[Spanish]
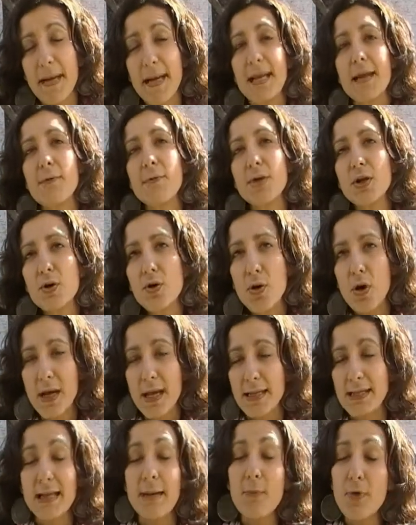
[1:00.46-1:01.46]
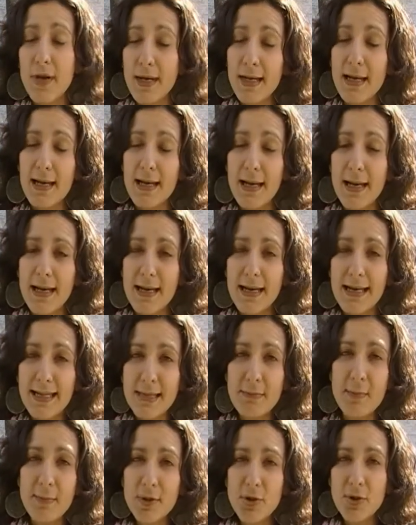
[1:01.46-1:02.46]
previo, estamos en, el, en
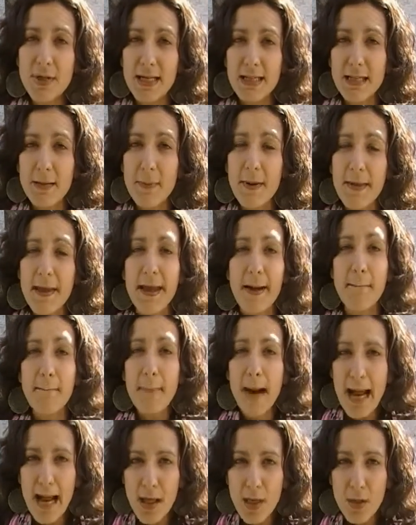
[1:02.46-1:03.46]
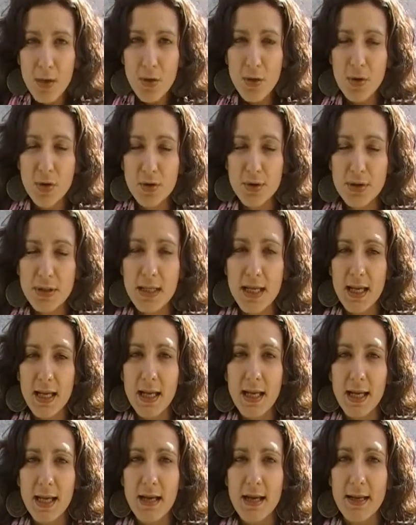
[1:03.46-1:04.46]
este momento en la etapa de armado
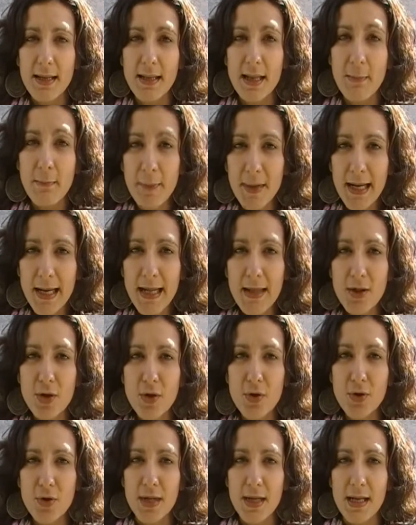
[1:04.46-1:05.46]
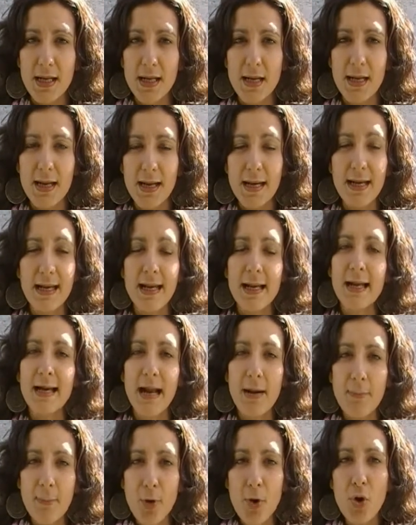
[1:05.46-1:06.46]
del predio, del
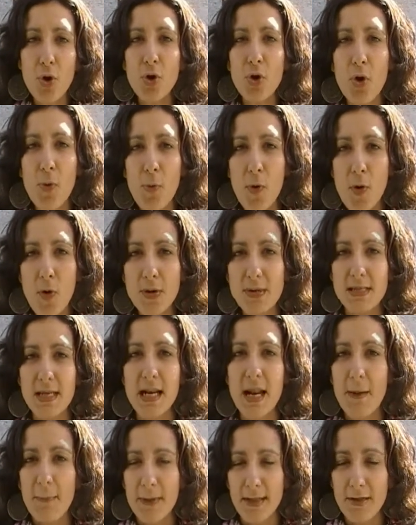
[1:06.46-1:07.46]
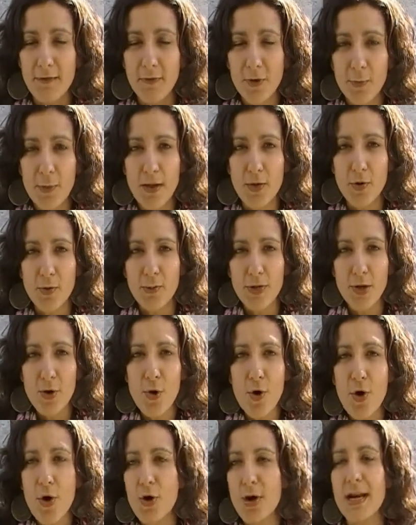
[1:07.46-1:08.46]
galpón, los boxes, las plataformas de
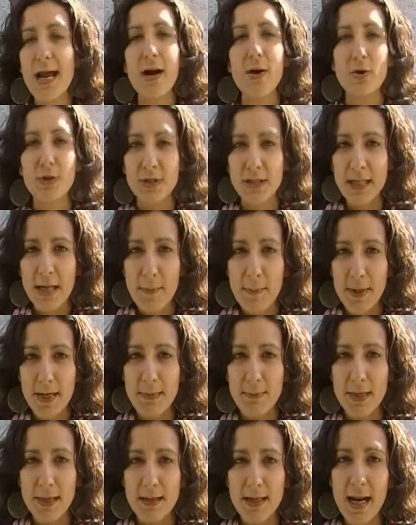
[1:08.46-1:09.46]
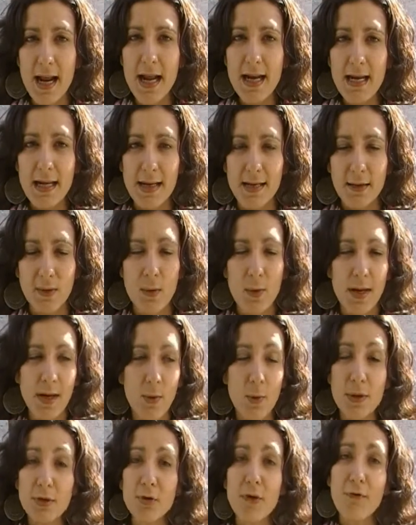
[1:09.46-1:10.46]
hormigón, las cortinas perimetrales
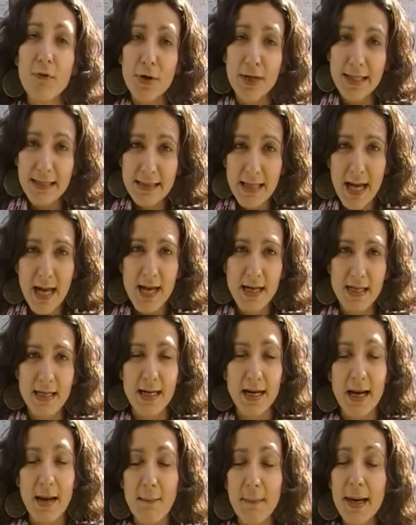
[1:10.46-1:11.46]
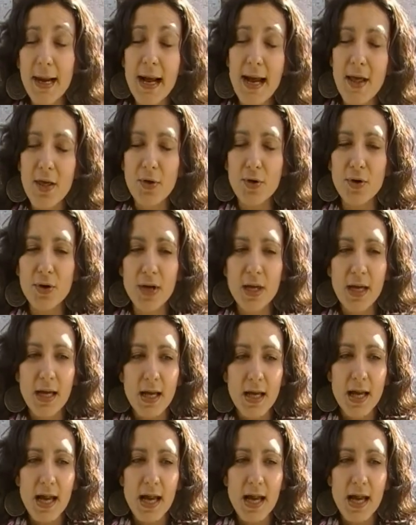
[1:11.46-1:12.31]
en, cuanto a forestal y el alambrado